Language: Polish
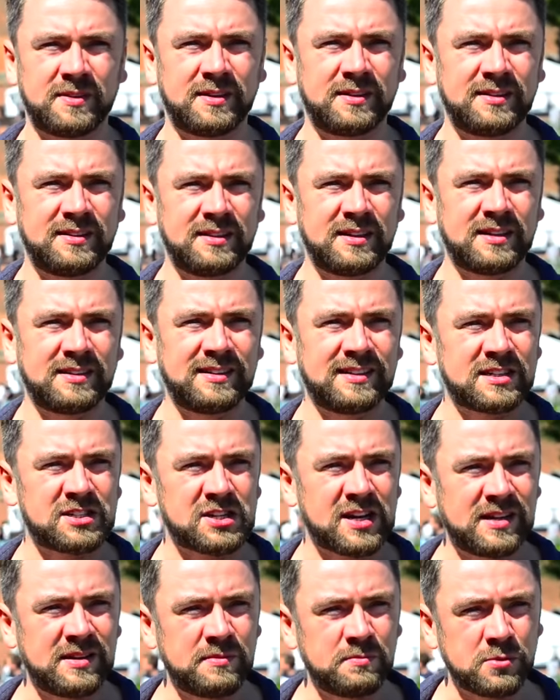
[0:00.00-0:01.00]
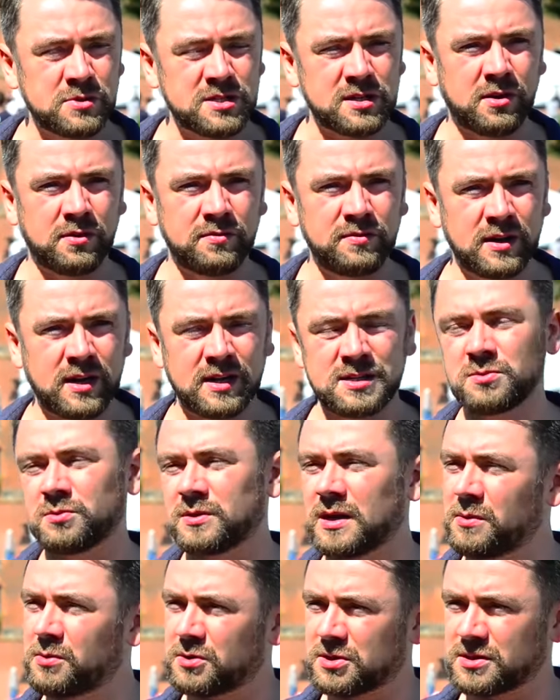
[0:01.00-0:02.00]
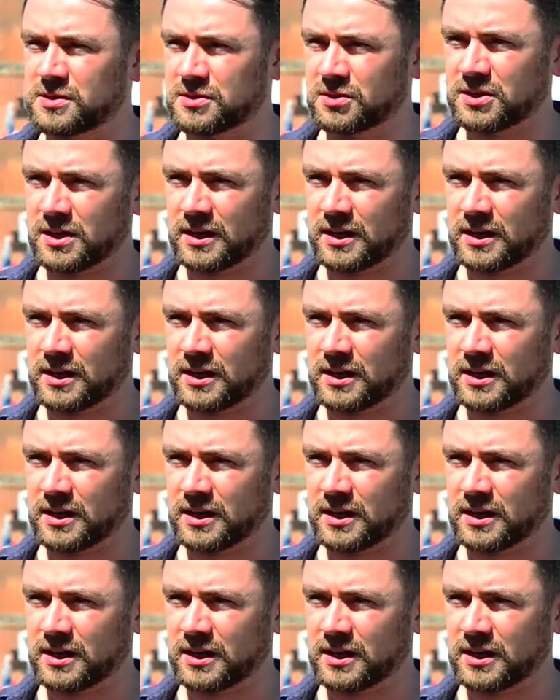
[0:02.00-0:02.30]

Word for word: Je, jeżeli muzykowi raz udało się coś